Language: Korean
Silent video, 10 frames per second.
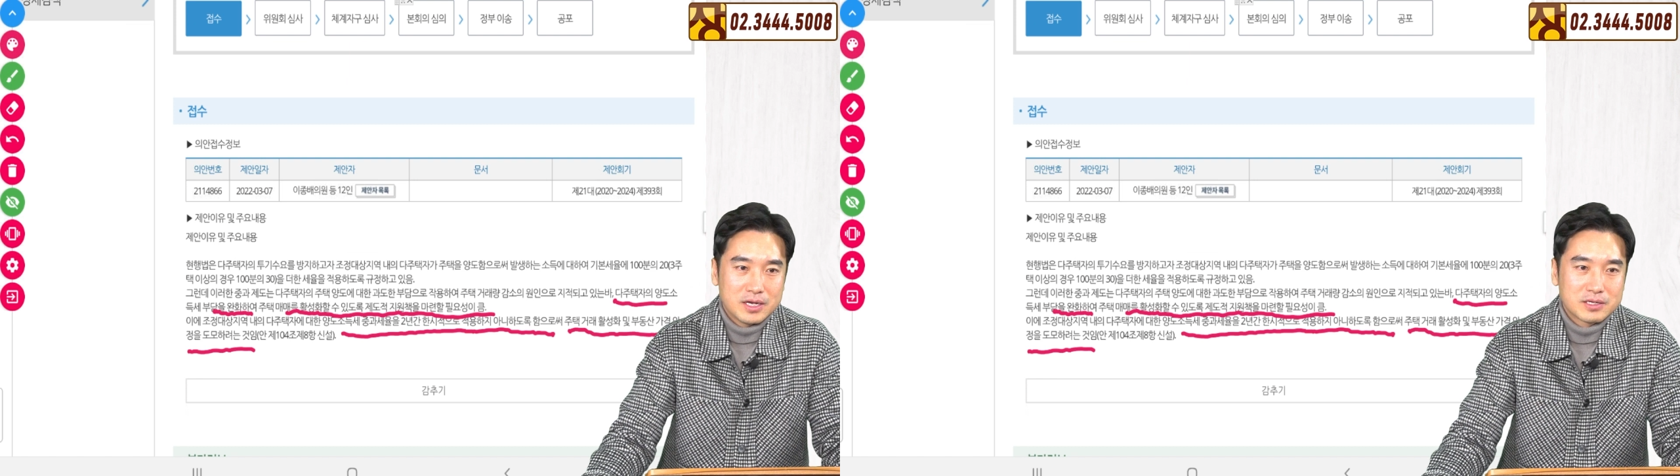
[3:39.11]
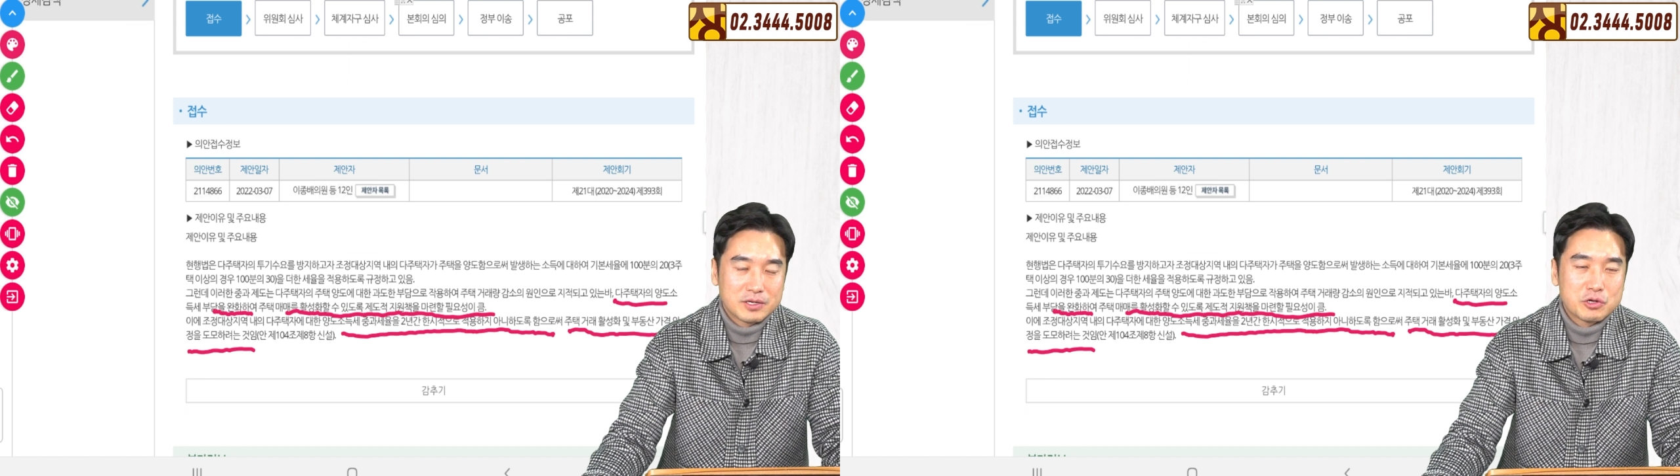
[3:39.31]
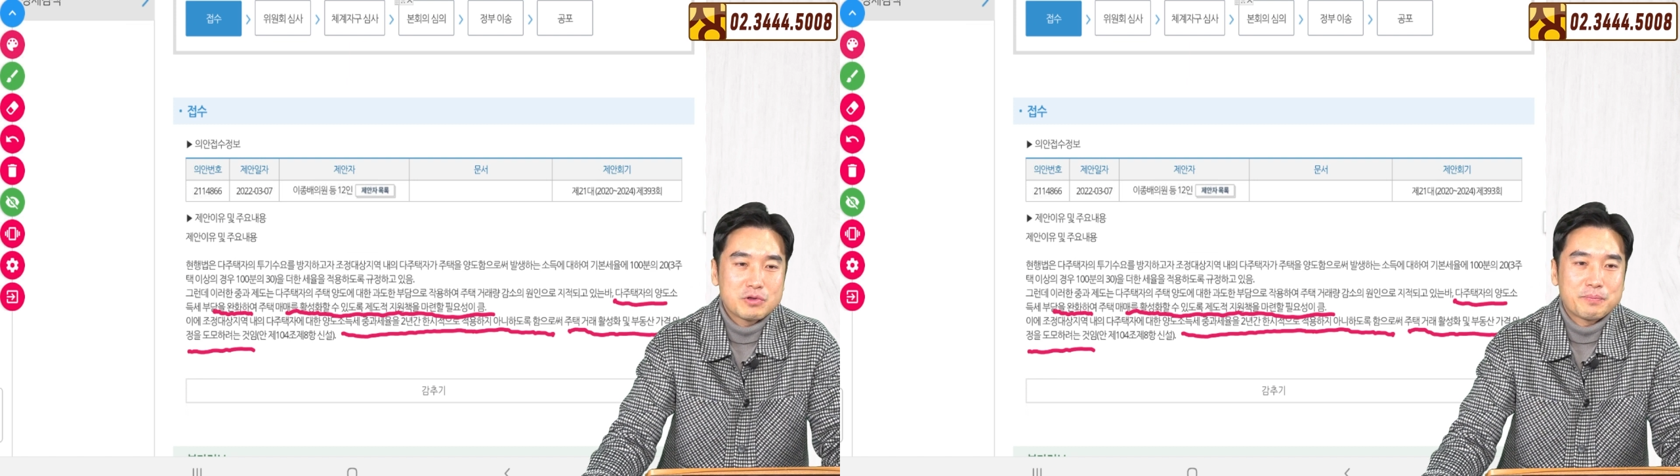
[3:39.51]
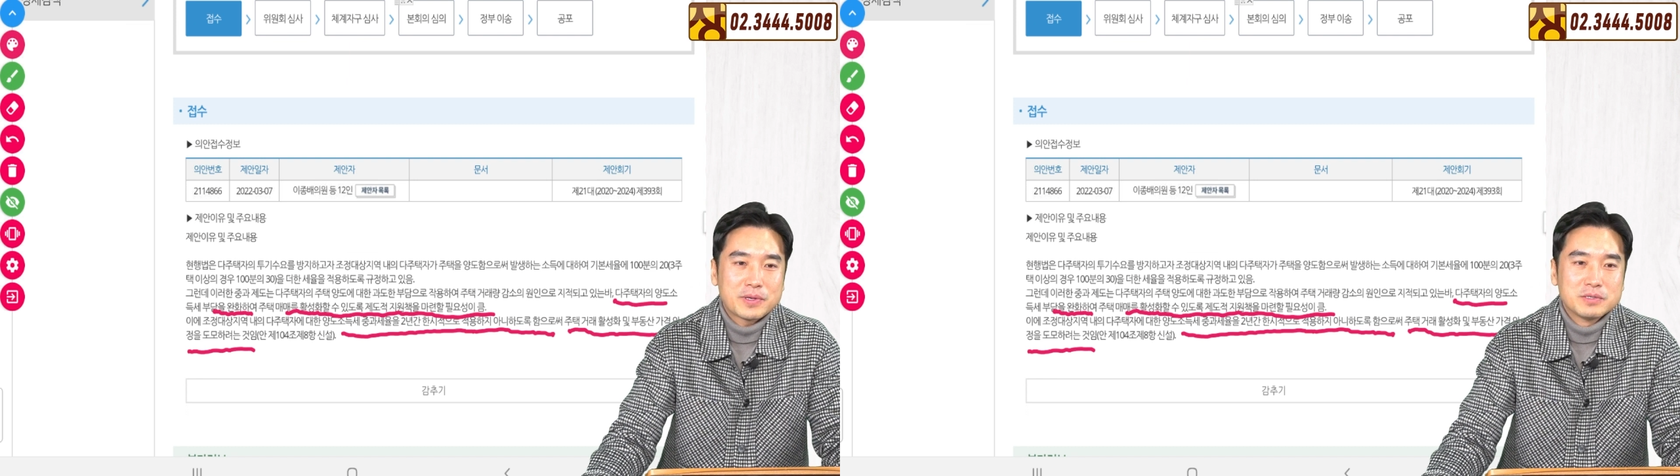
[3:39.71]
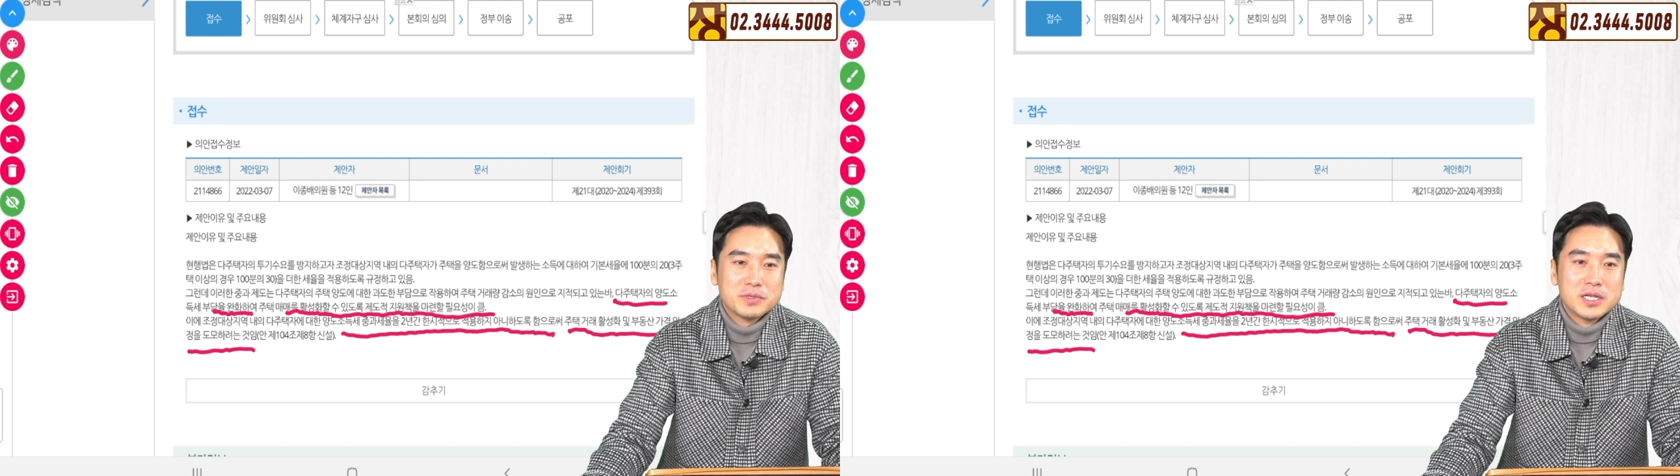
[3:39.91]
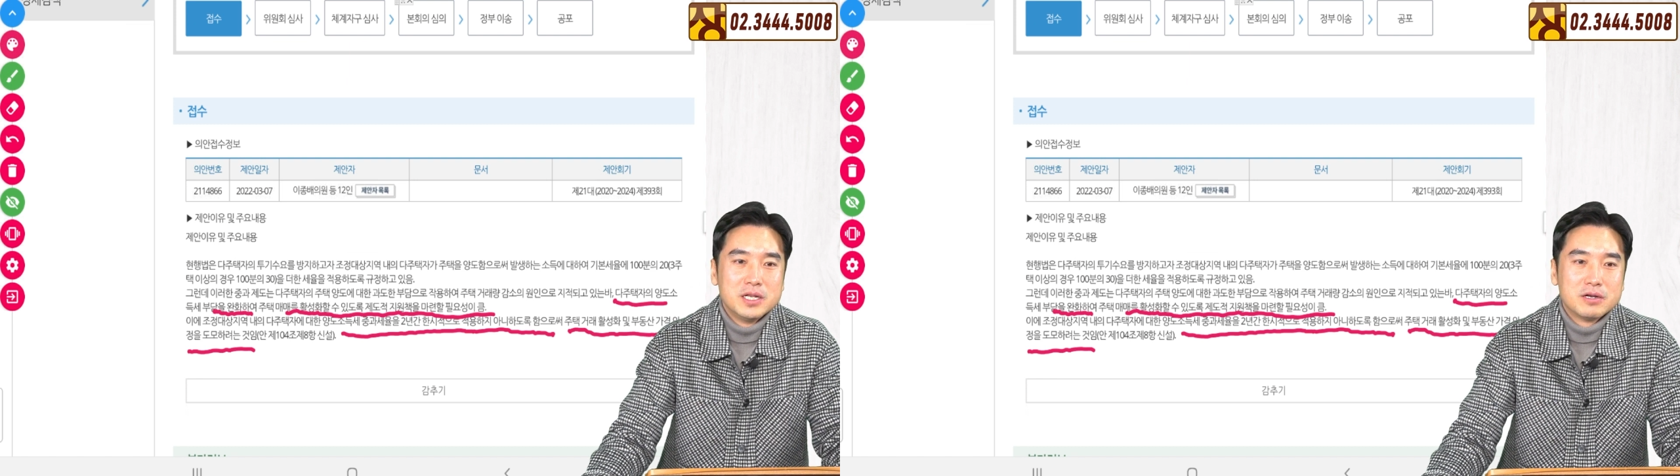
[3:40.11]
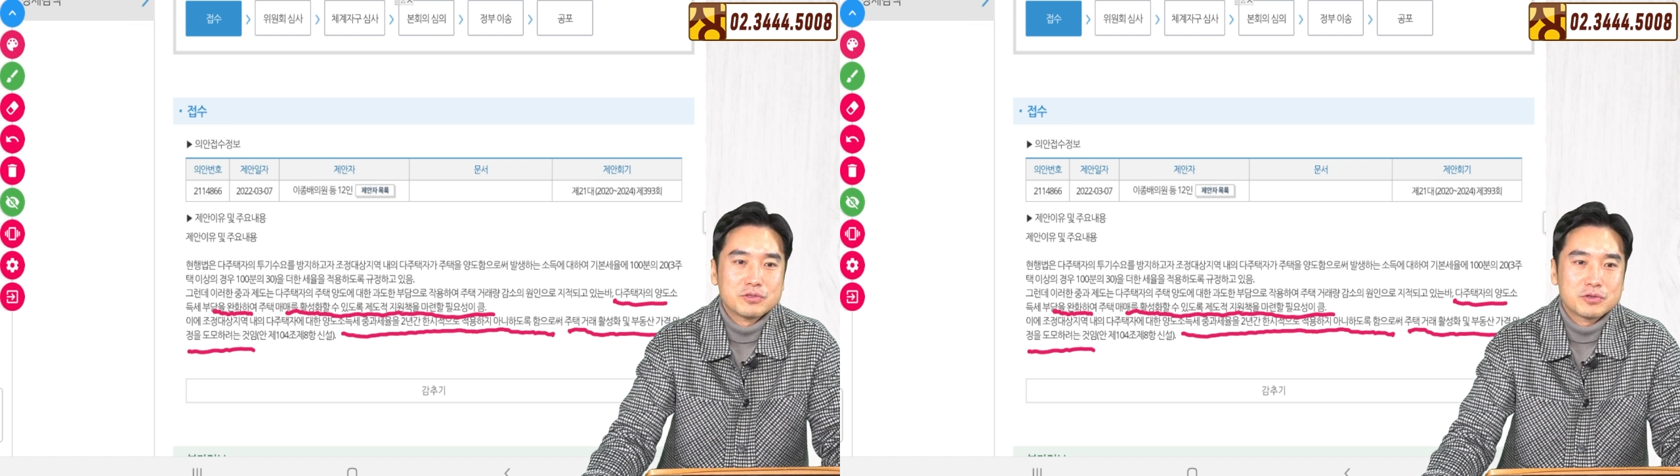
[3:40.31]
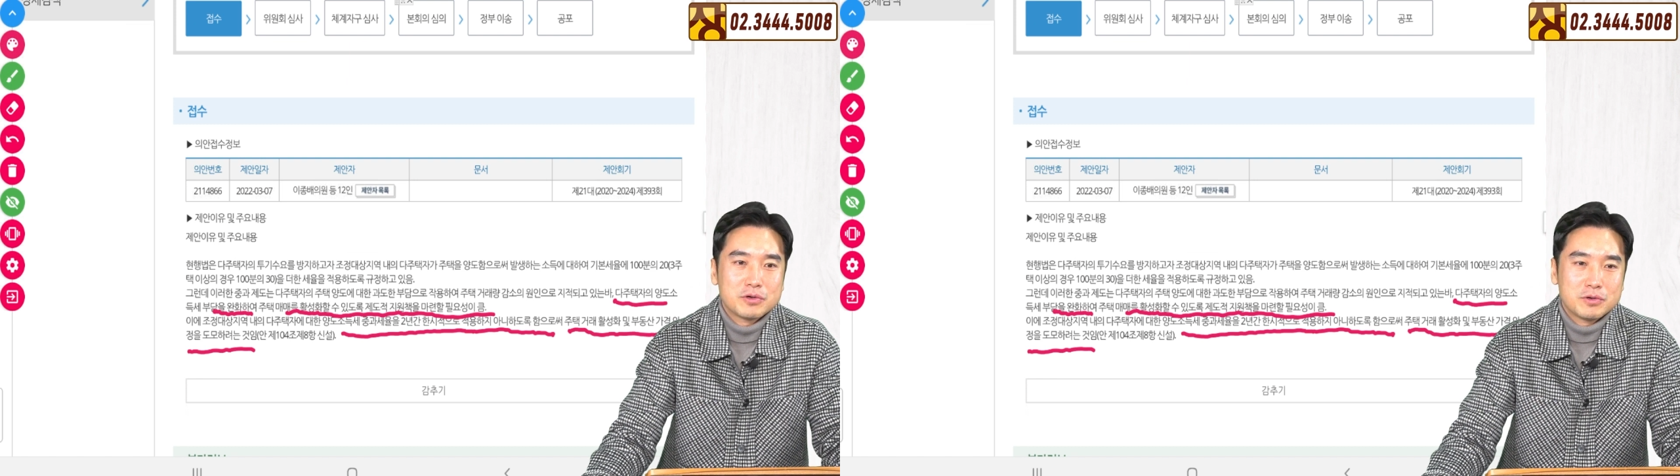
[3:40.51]
그러니까 현우 아빠님은
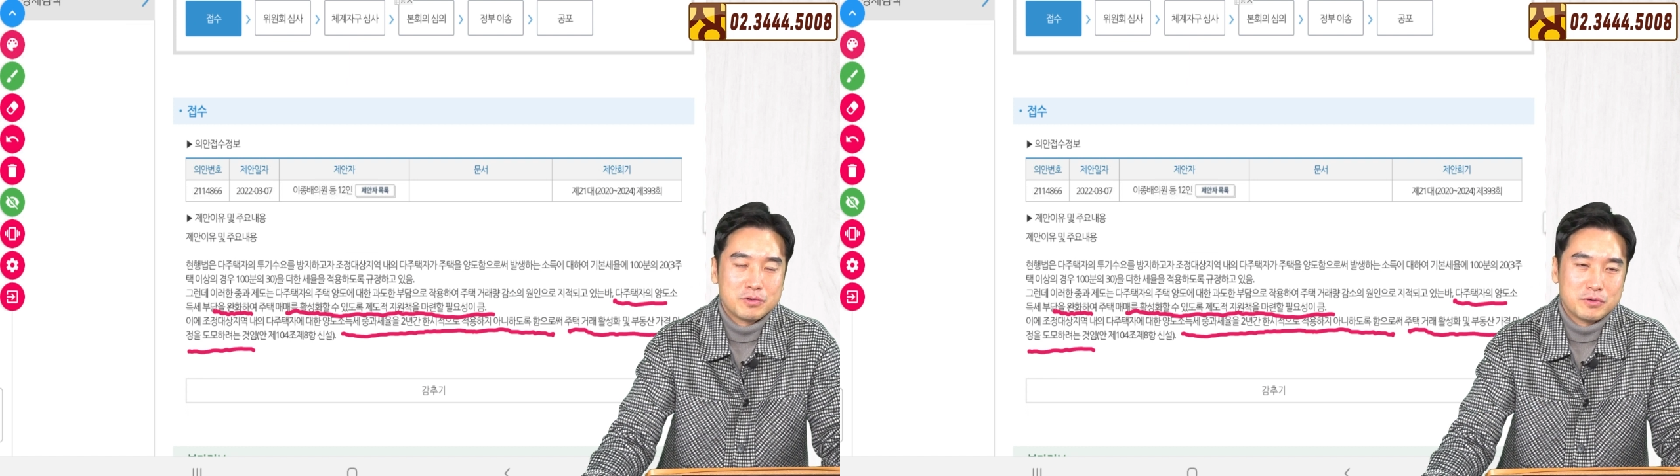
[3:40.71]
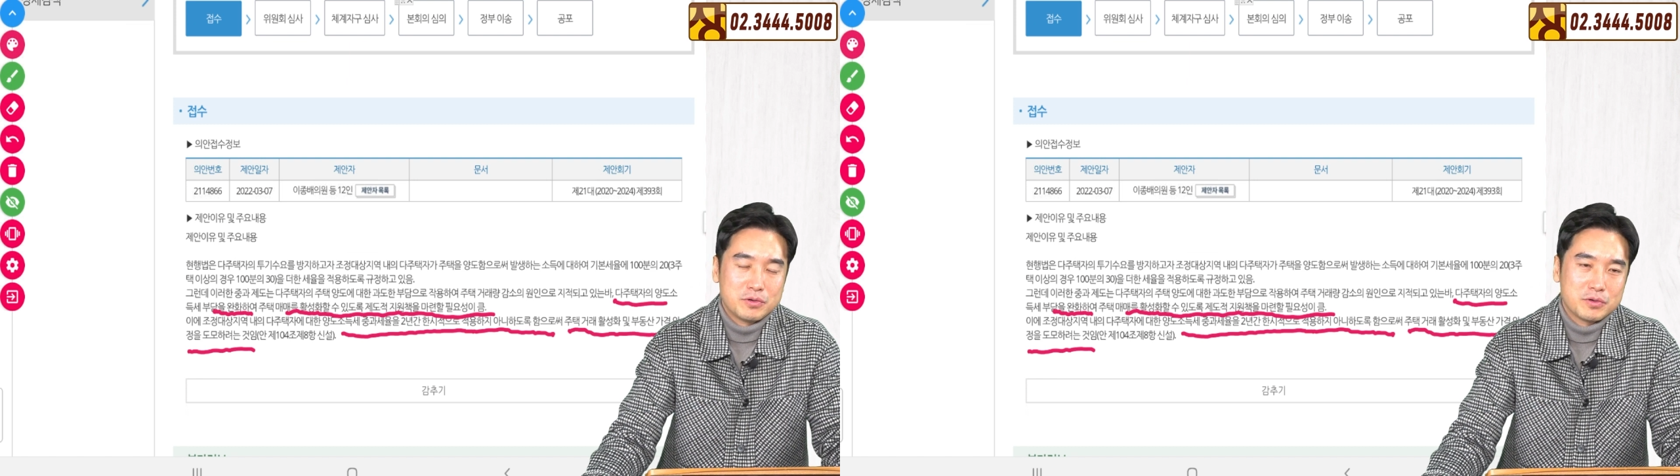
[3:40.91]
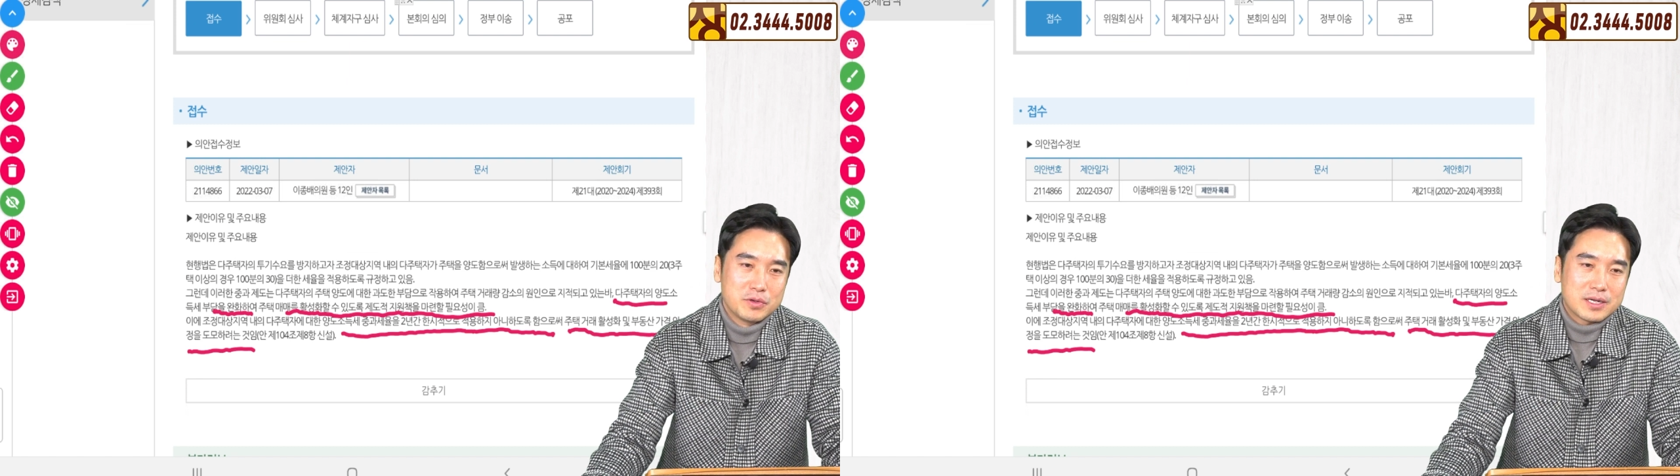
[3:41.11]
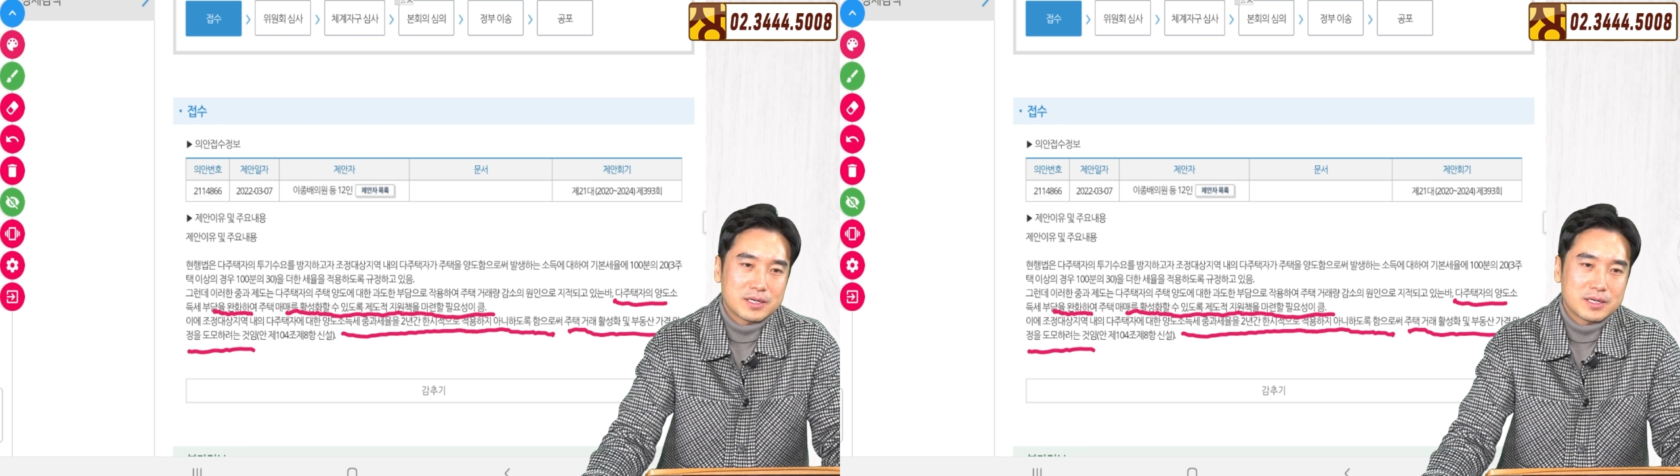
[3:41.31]
1년으로